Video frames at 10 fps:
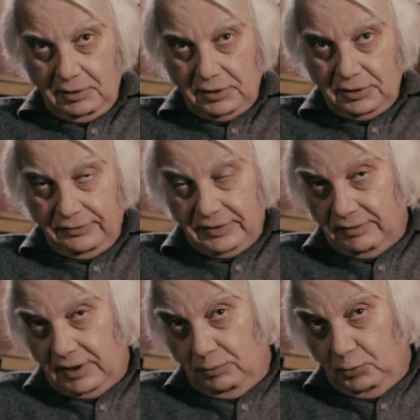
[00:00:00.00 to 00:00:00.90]
что
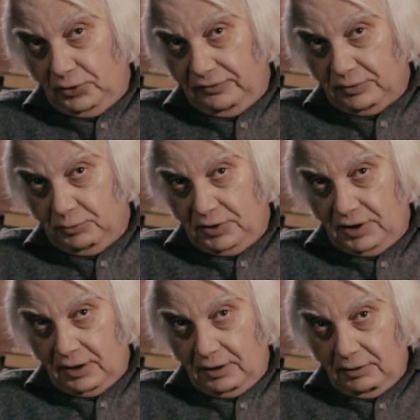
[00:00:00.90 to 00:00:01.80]
вызывает бурю
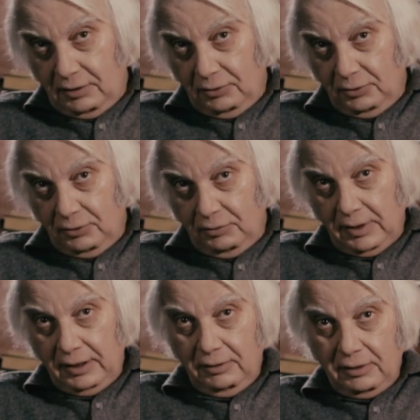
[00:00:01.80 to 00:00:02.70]
возмущения у
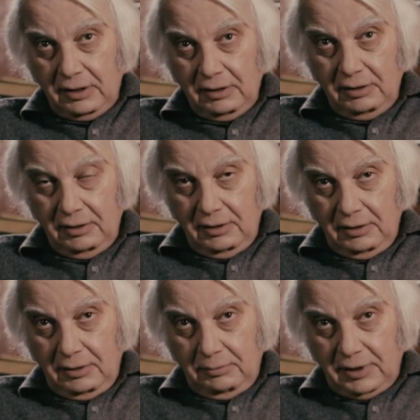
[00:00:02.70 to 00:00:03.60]
майора,
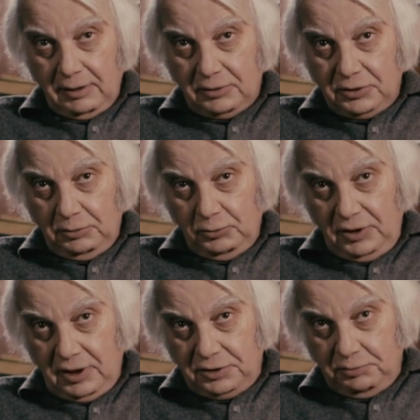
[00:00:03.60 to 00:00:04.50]
потому что ему
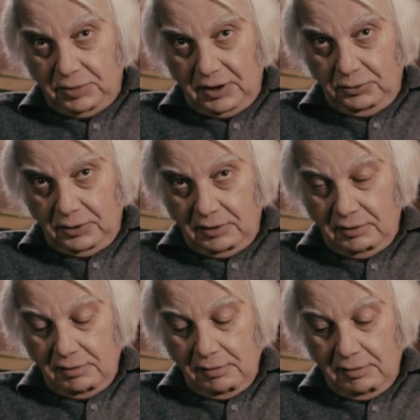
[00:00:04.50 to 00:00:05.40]
нечем понюхать.